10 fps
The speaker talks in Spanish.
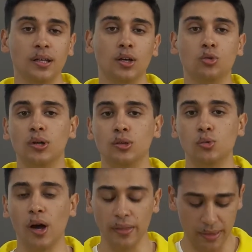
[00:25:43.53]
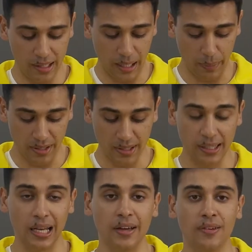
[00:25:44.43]
Tenemos un
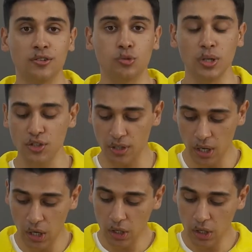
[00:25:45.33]
VegaPoint 21